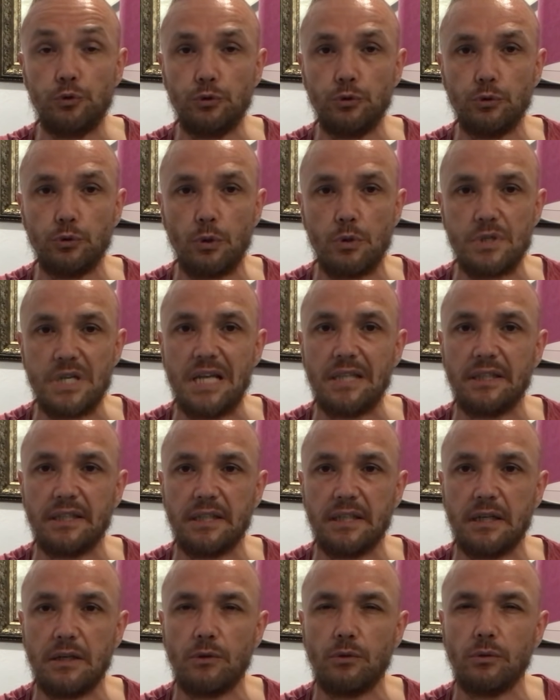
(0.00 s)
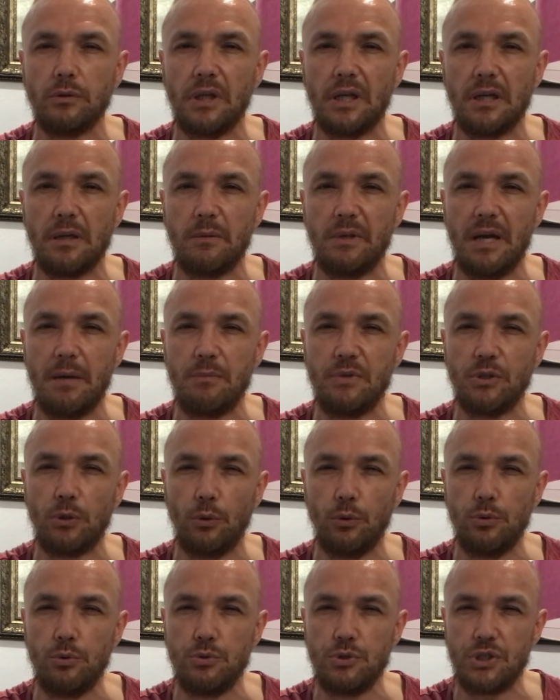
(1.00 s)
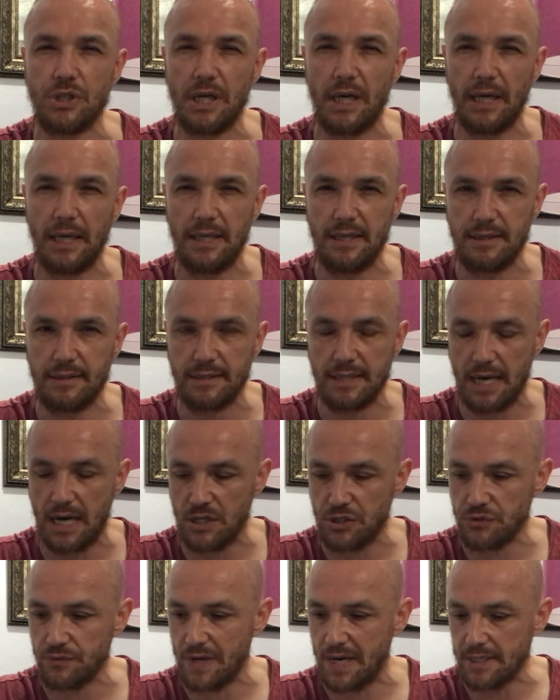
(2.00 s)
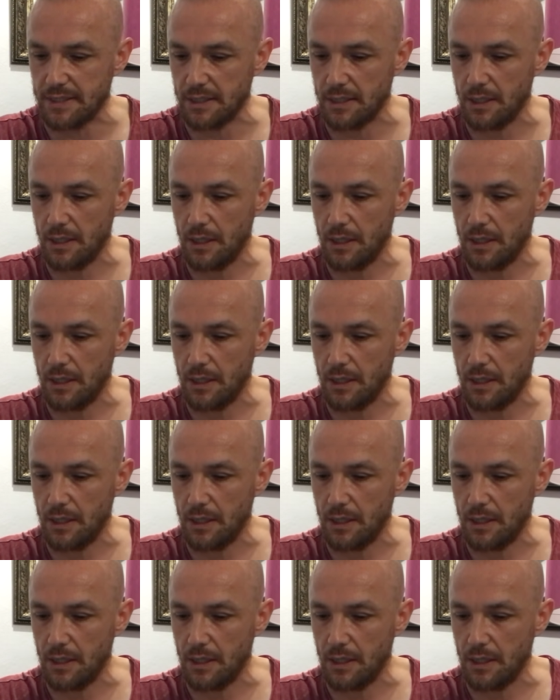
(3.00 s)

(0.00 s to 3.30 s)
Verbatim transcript: gücünü 90 dakika kullanabilen bir oyuncuya ihtiyacı var.